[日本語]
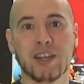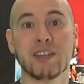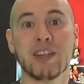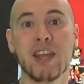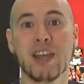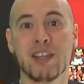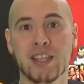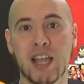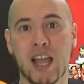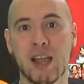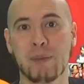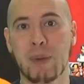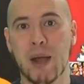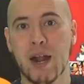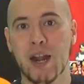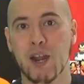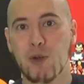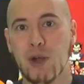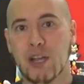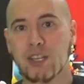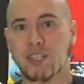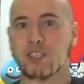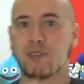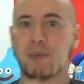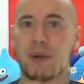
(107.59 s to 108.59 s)
ネタバレ
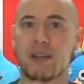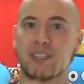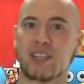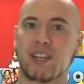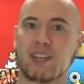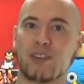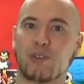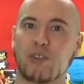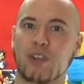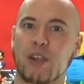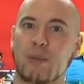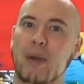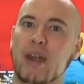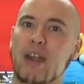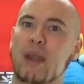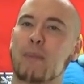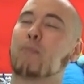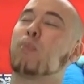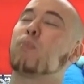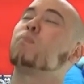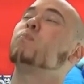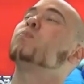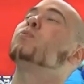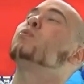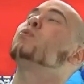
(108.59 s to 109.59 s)
はしませんので、まだ
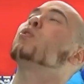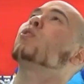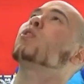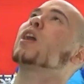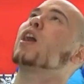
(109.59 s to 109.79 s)
動